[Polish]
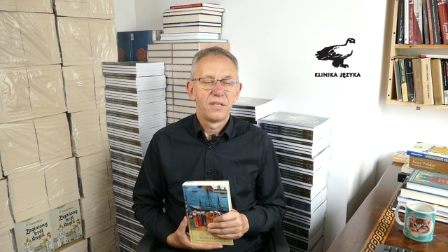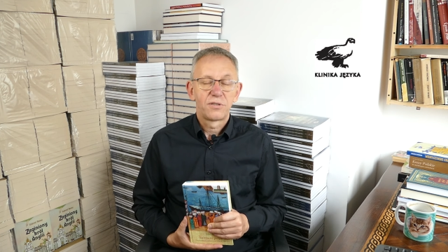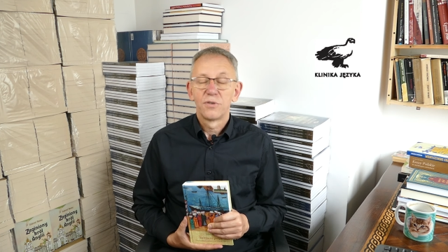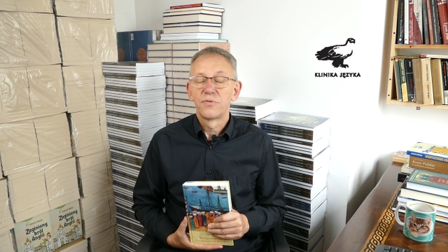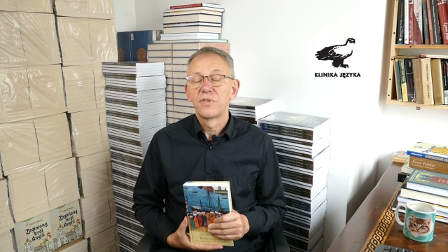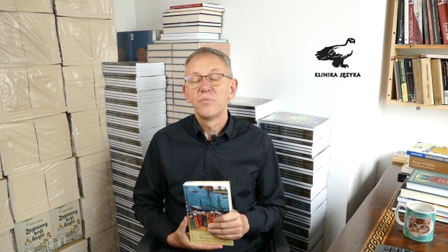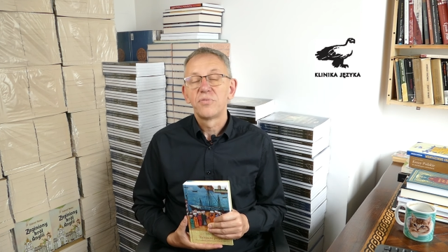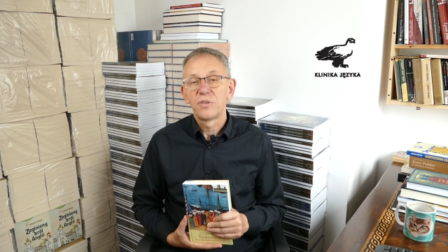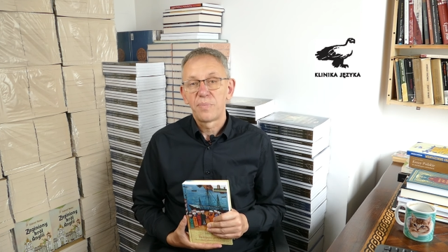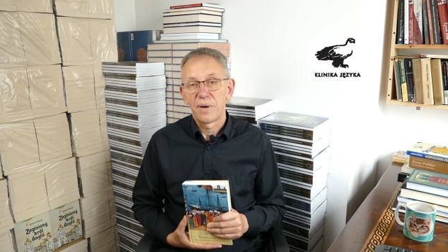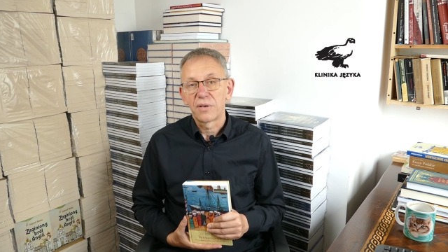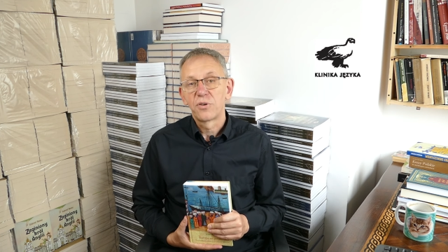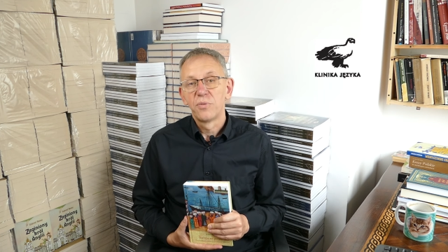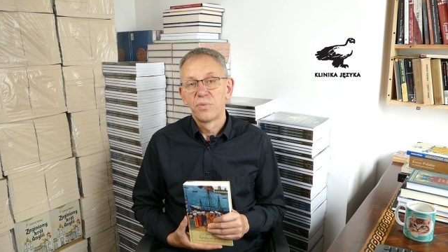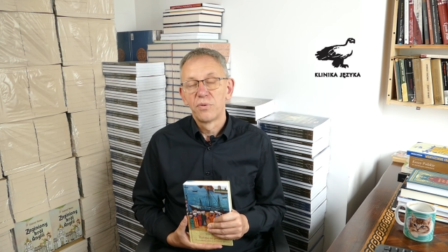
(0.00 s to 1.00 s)
co w tym
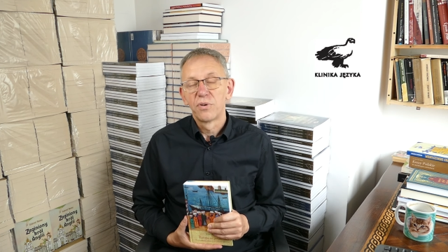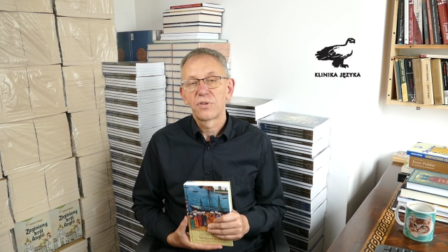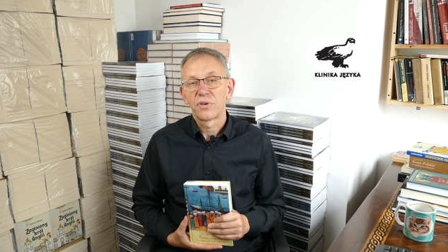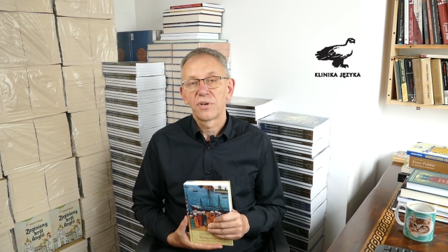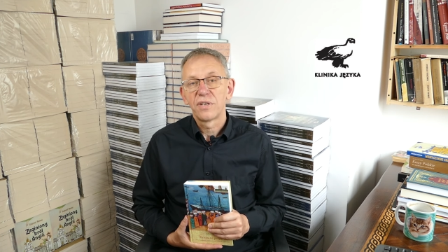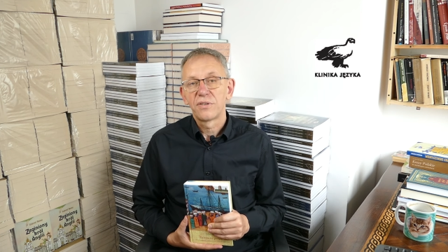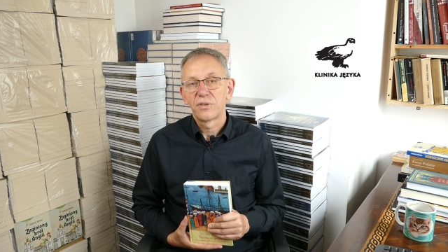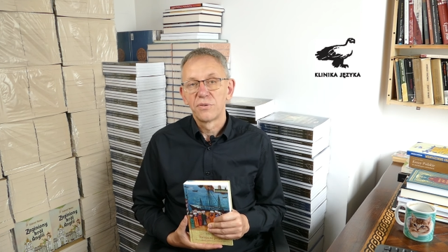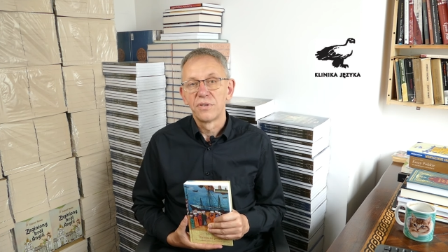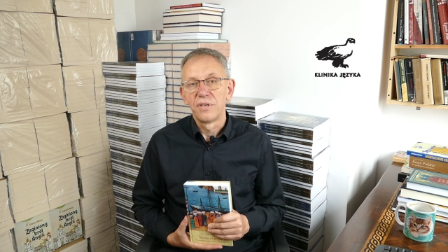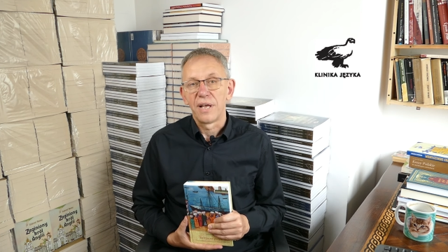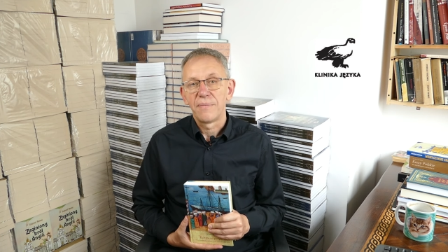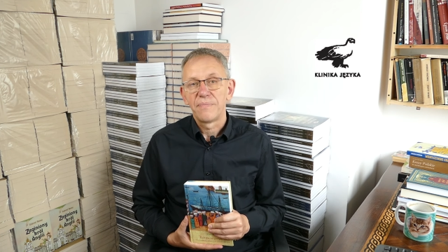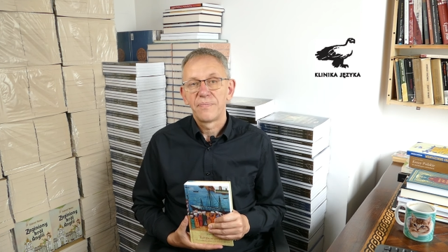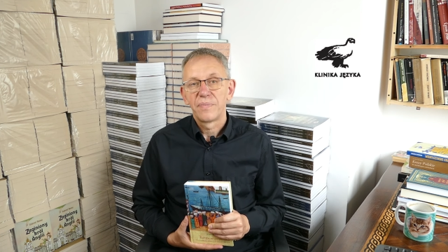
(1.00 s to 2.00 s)
przypadku było trochę
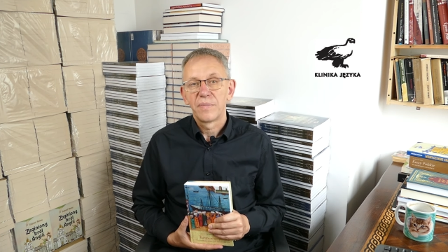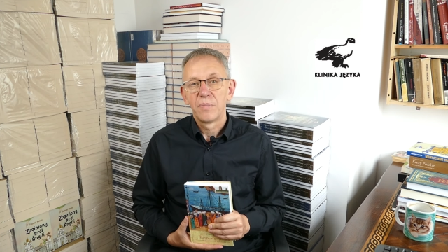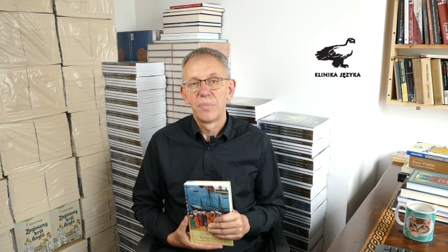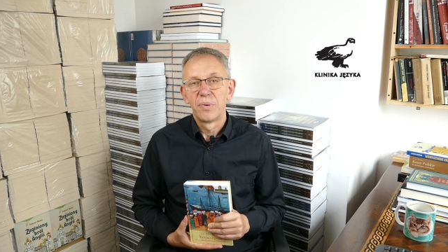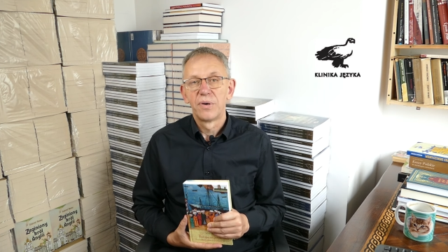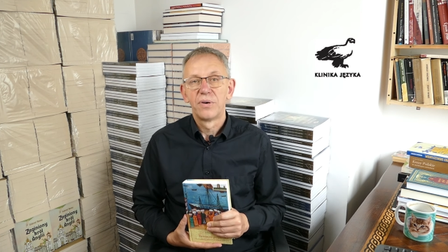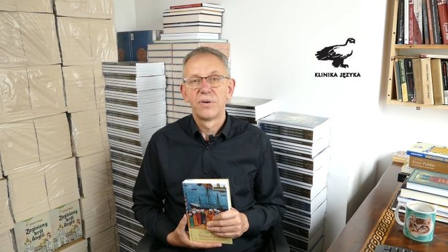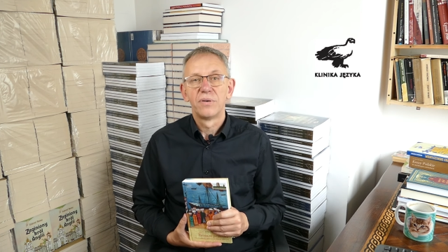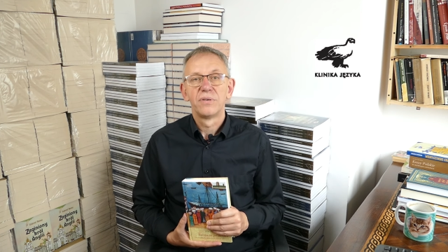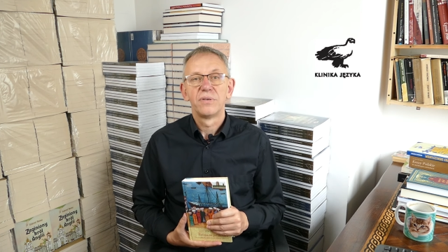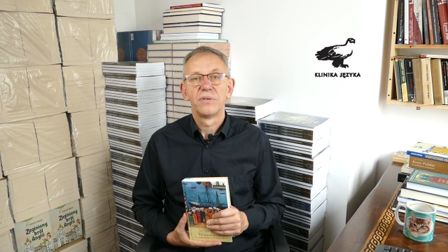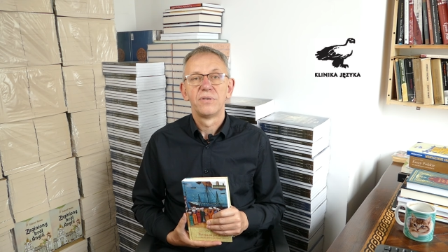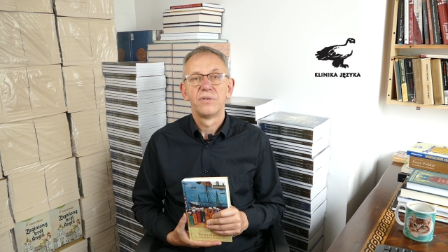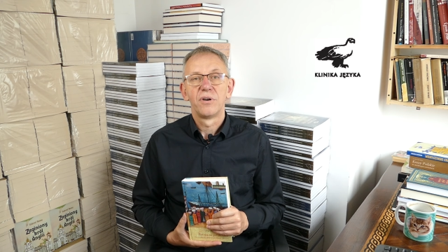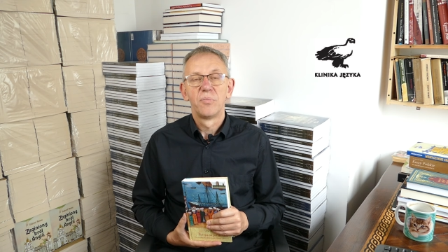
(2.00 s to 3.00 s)
trudne, bo
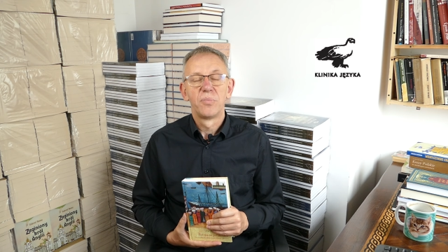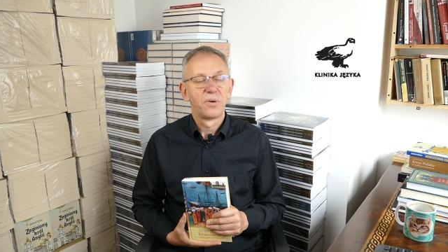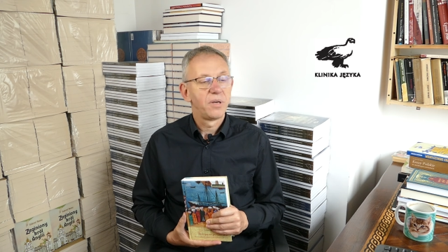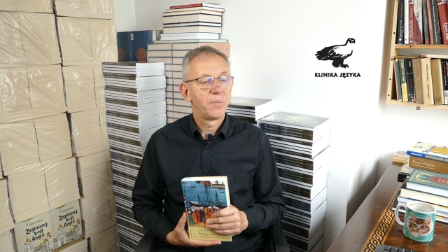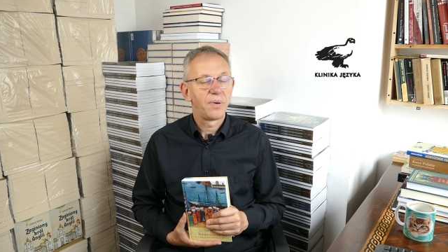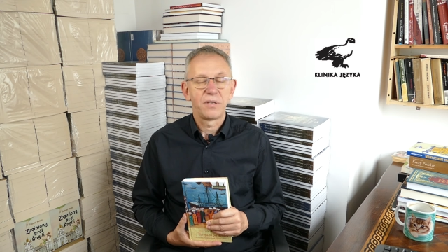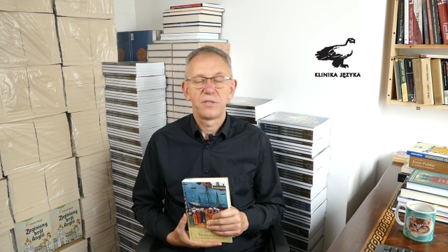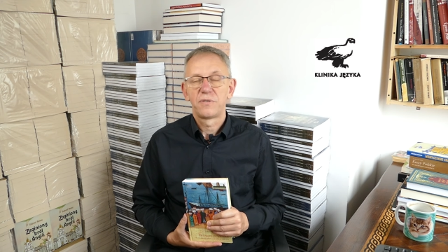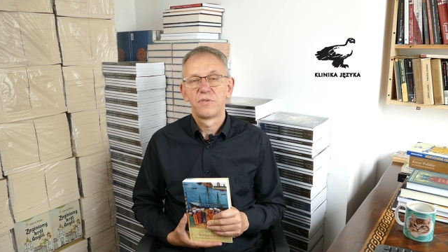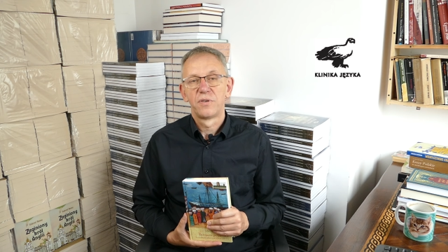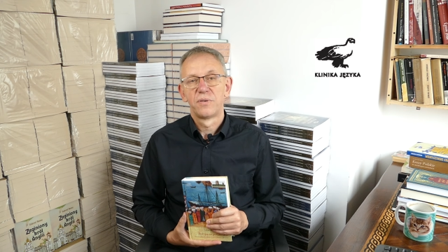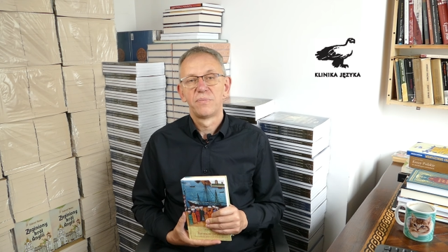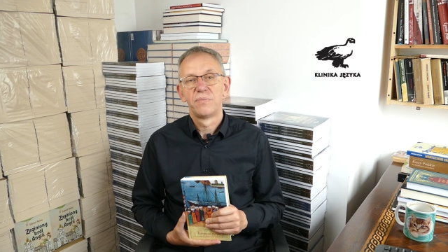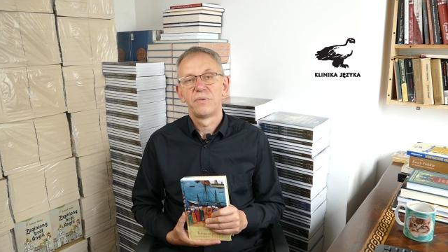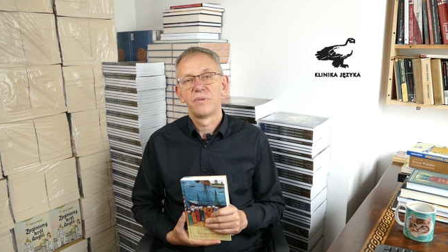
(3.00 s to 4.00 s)
oboje
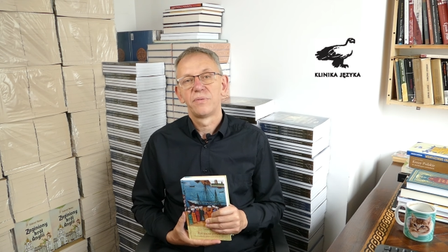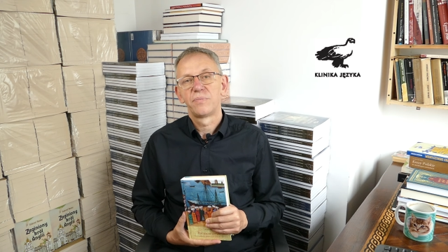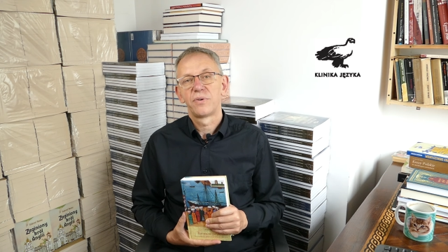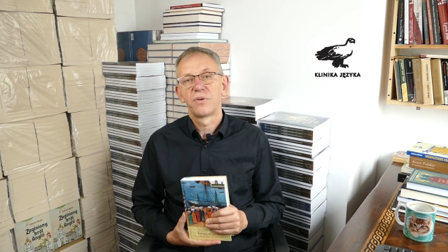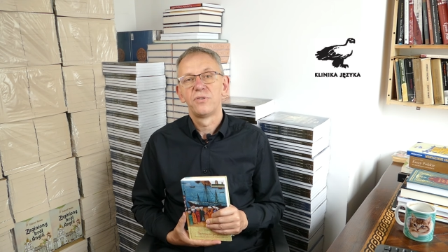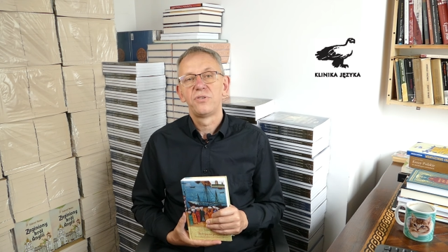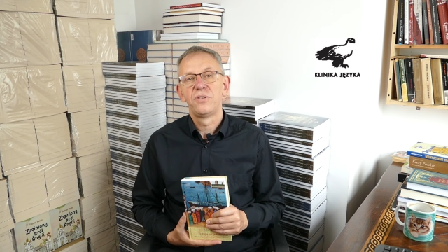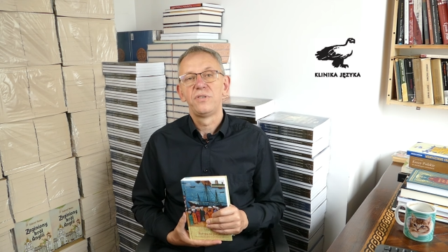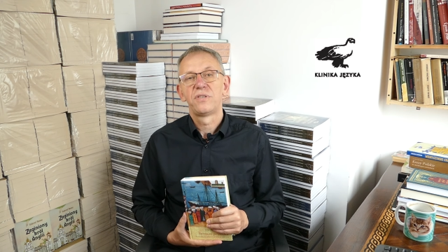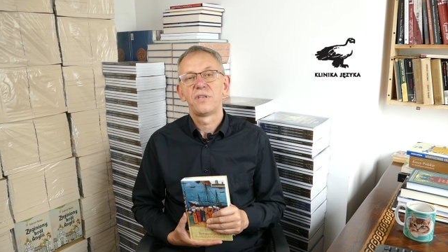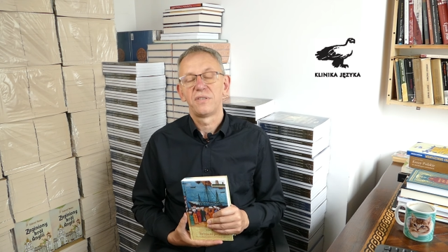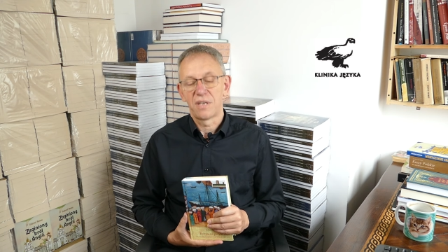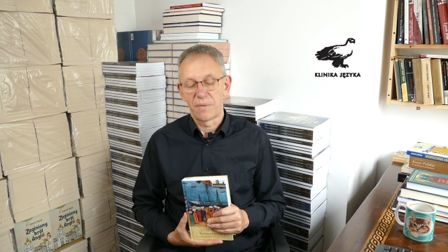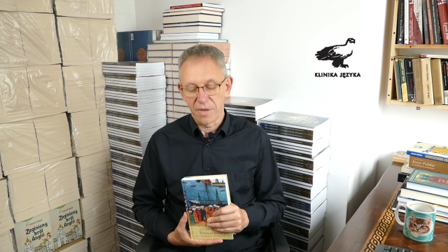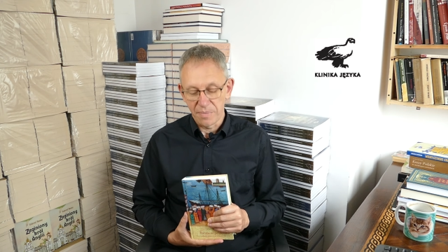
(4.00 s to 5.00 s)
państwo pochodzili z
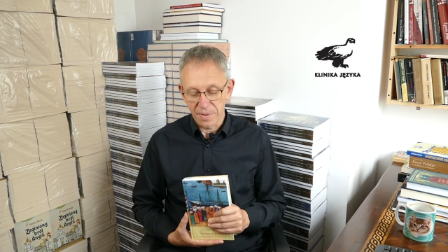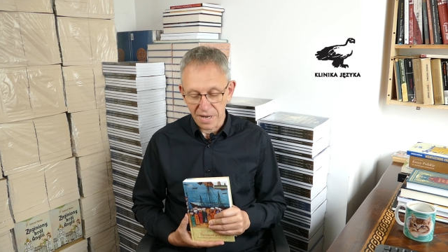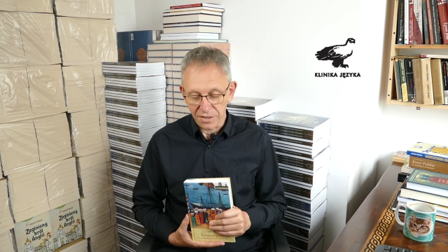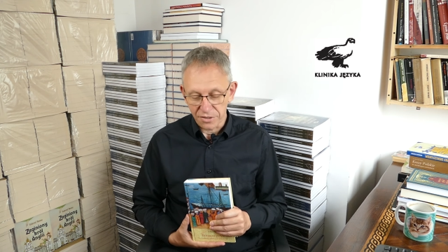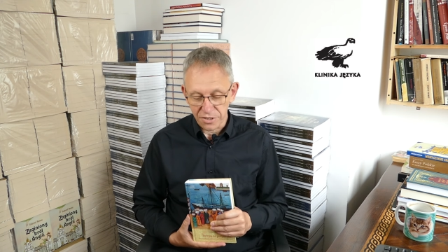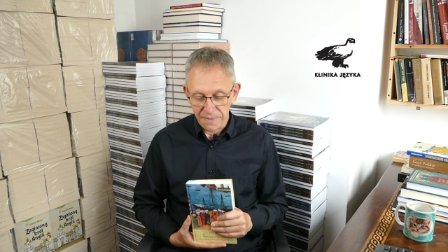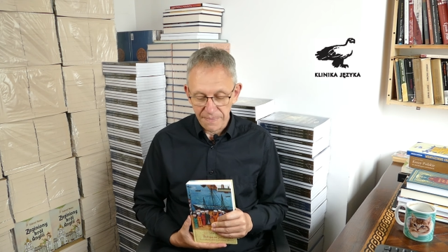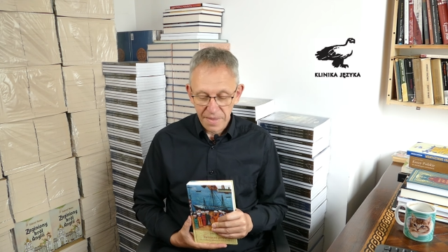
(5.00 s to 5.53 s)
tej samej branży.